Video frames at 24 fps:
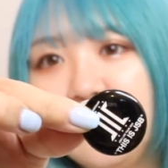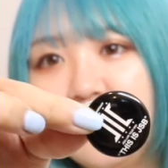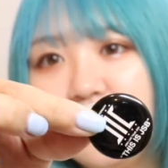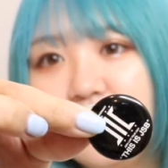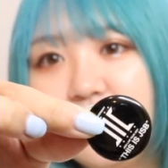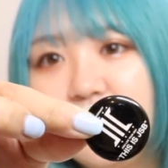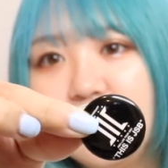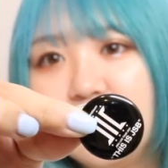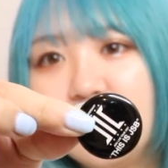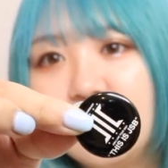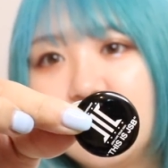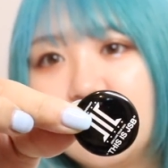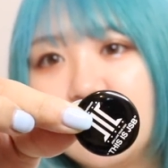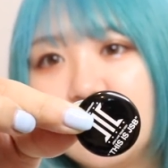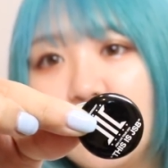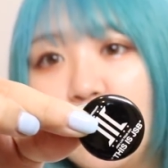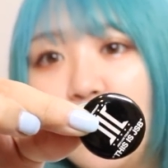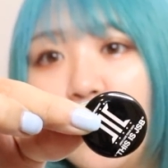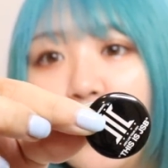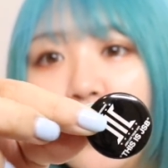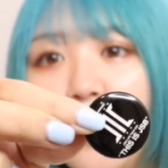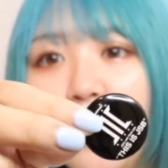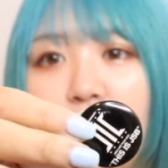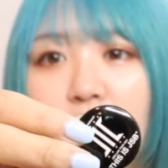ん！あ、
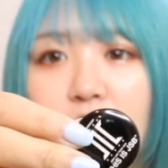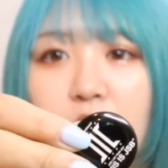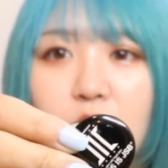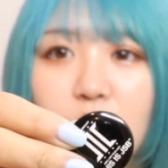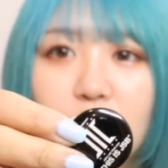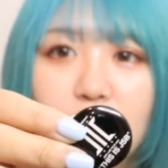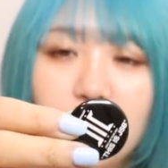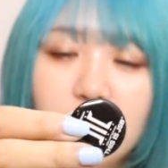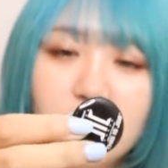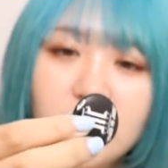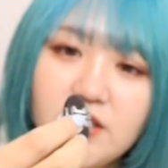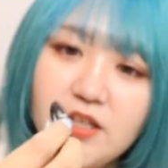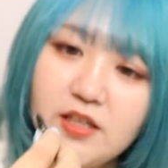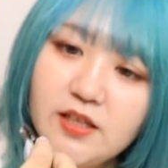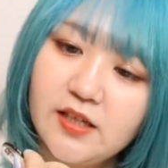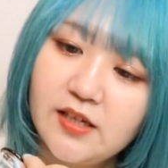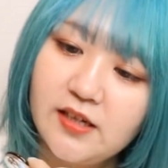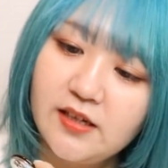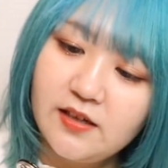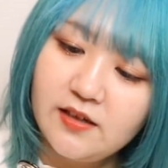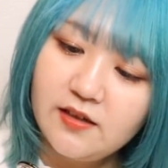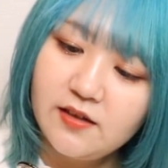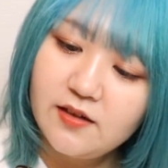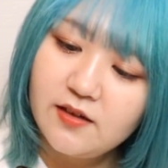ロゴじゃ
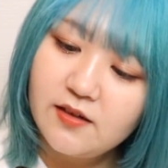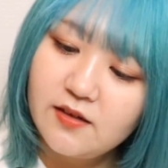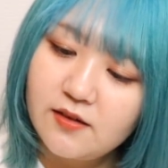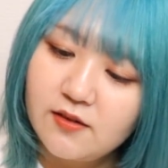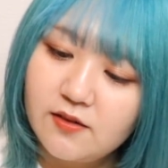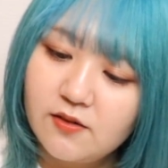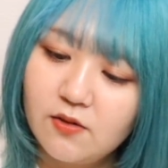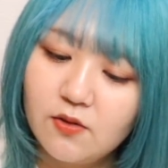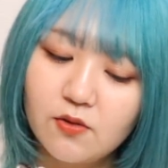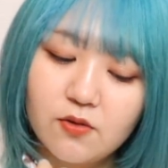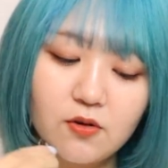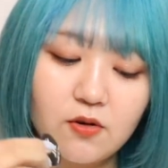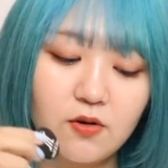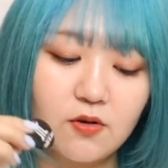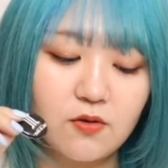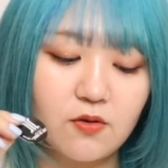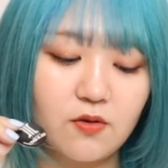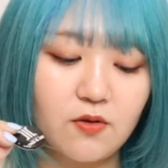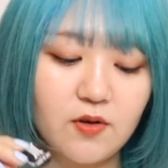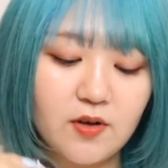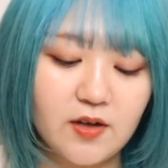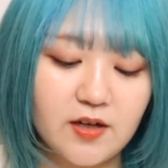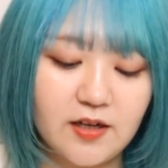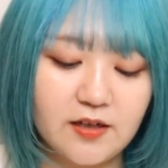ない？ロゴ。
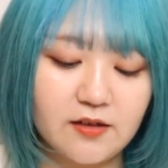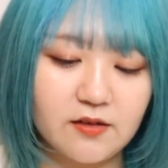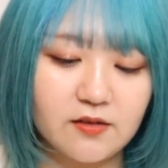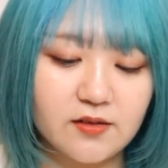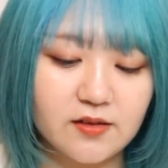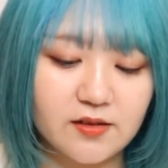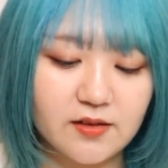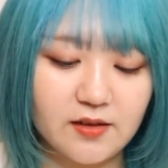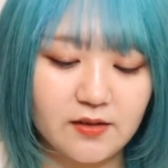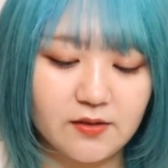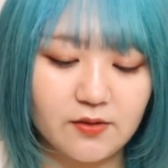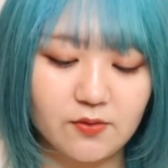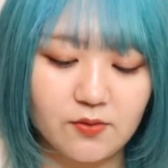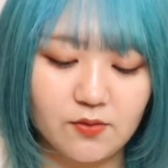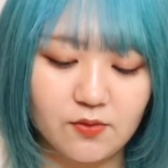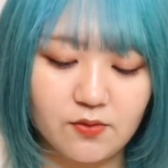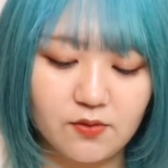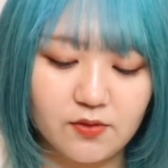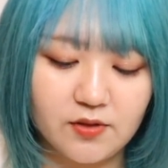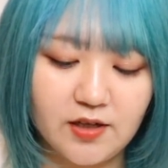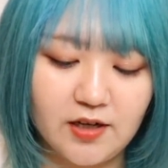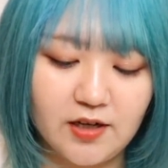今回のツアーのロゴ